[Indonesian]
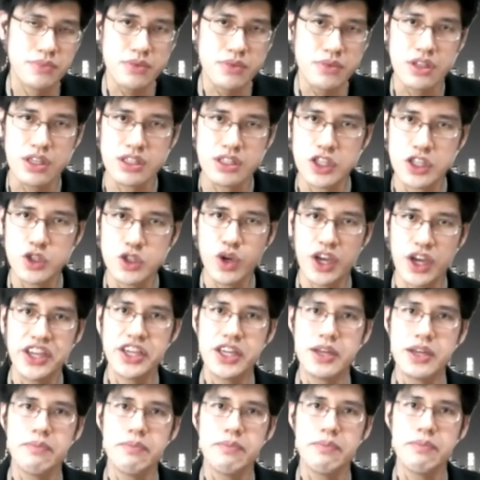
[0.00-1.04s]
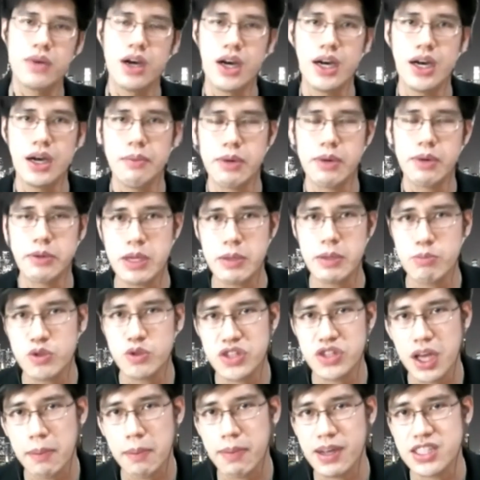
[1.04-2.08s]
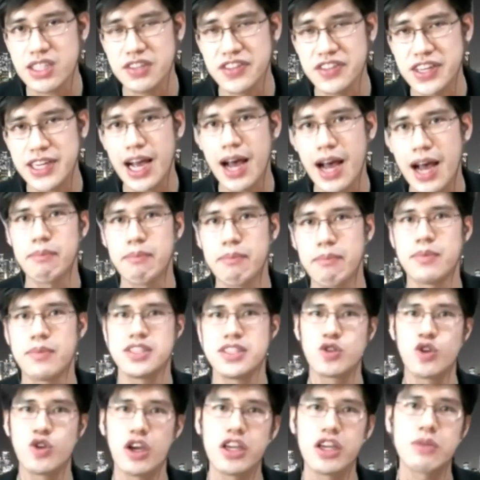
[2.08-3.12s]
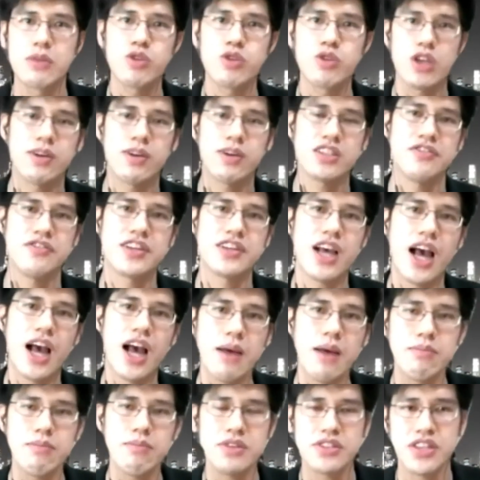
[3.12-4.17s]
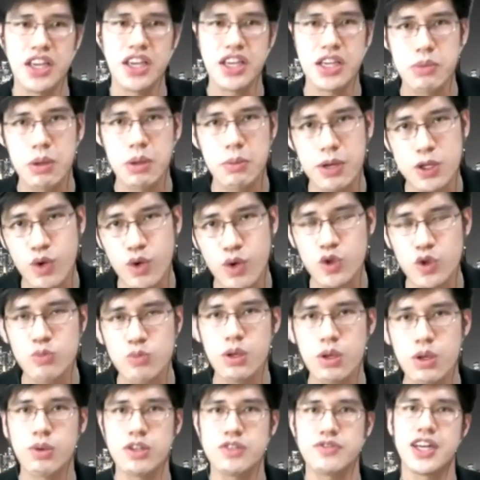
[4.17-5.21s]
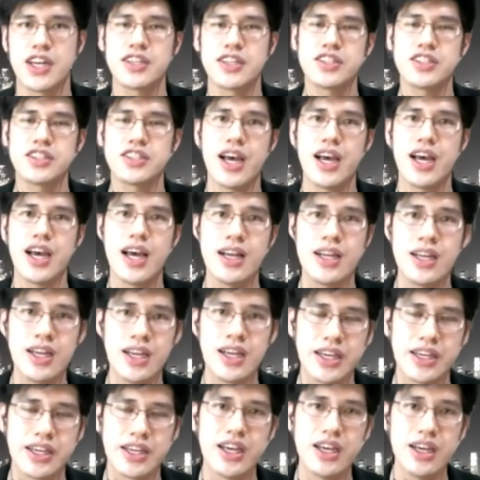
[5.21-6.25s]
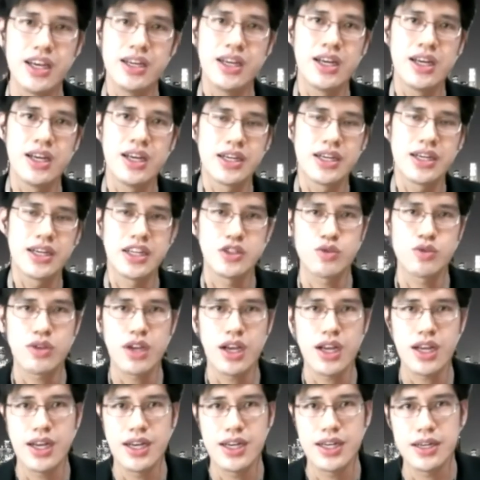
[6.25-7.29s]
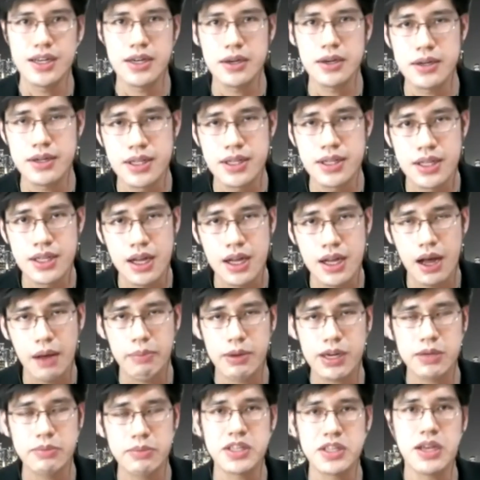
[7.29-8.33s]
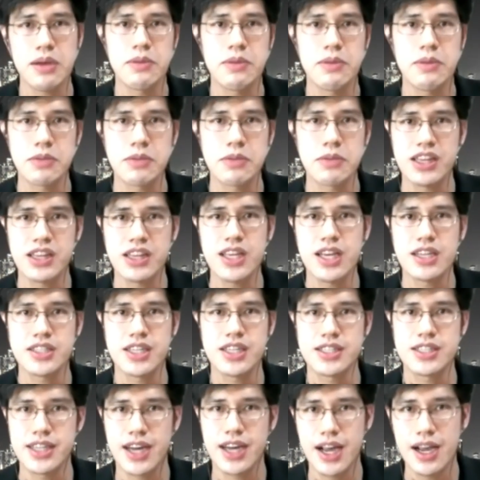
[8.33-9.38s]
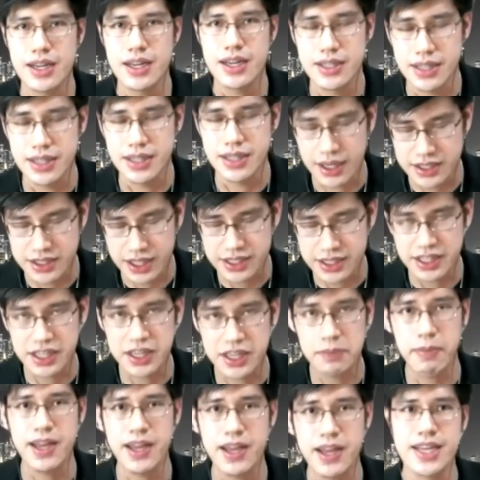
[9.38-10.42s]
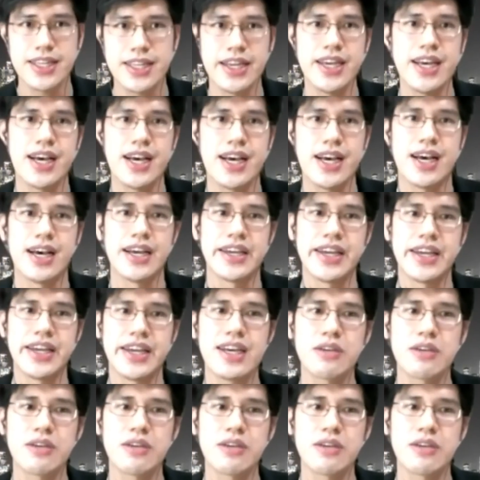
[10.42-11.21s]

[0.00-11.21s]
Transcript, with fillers: Saya juga ingin uh, apa namanya punya passive income. Saya juga ingin punya passive income. Saya ingin bebas waktu, bebas finansial, ya, dan juga uh, apa namanya menikmati hasil jerah hasil jerih payah saya ya